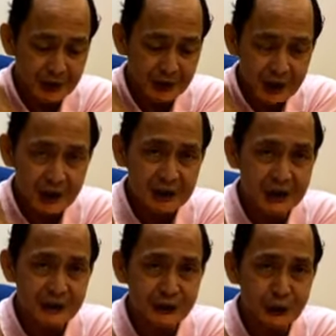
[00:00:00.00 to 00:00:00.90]

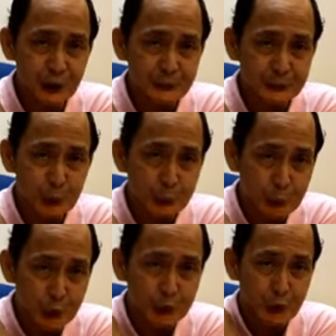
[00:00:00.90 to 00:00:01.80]
areas of
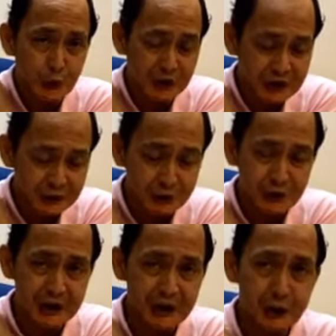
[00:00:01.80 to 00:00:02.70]
wound or
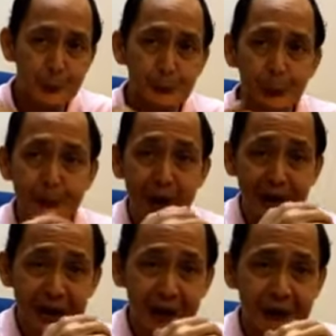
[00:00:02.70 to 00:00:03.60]
injury yung
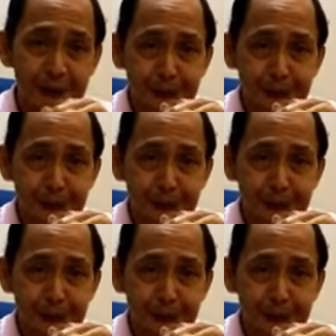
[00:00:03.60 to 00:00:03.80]
umbalikan.